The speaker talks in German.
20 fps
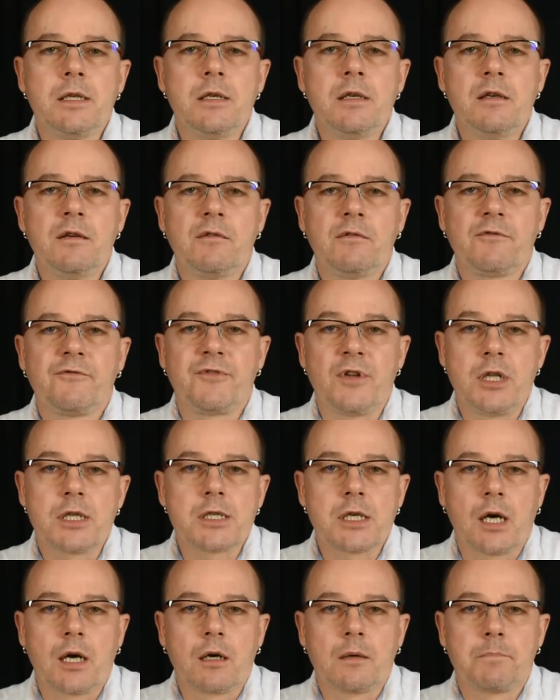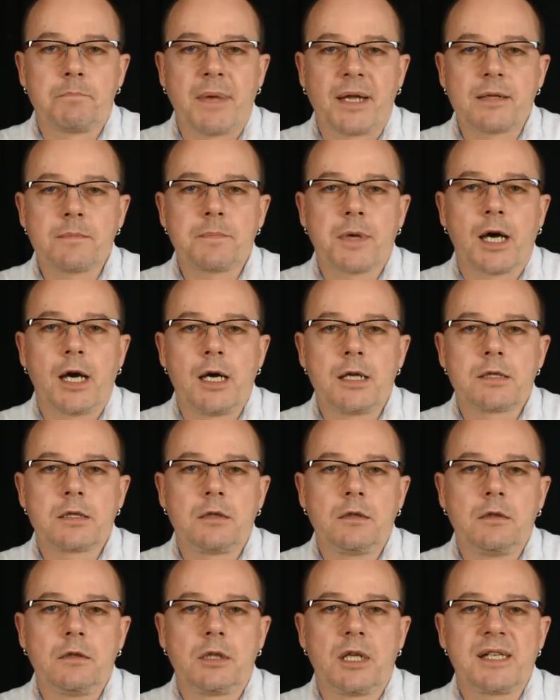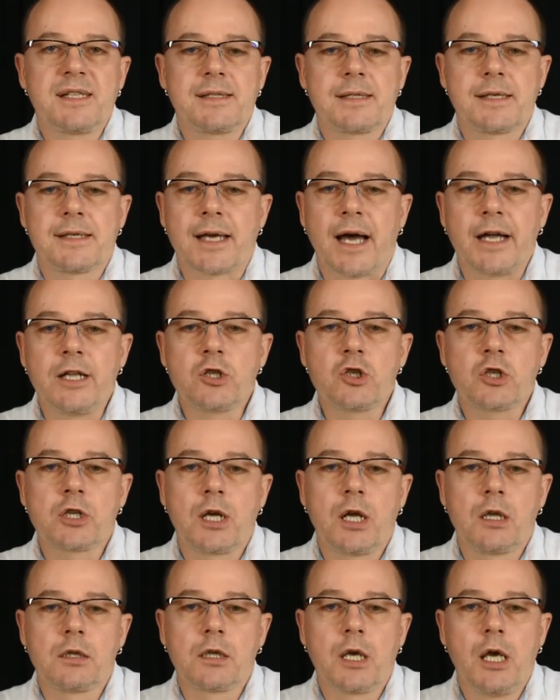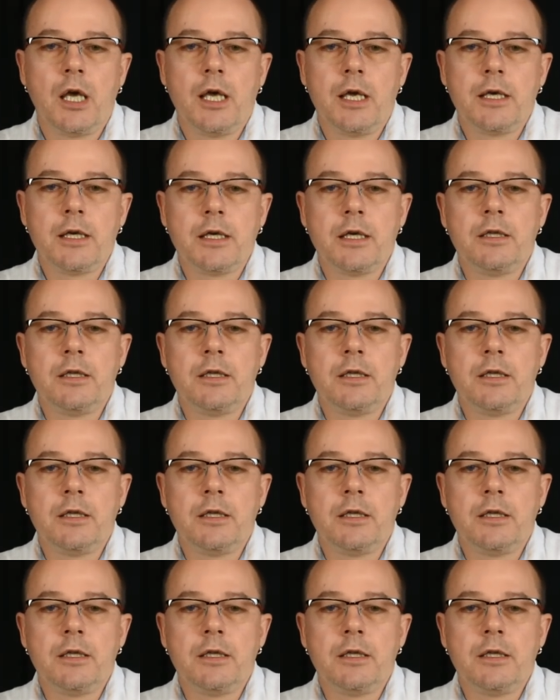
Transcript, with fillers: Die Filterbandbreite lässt sich einstellen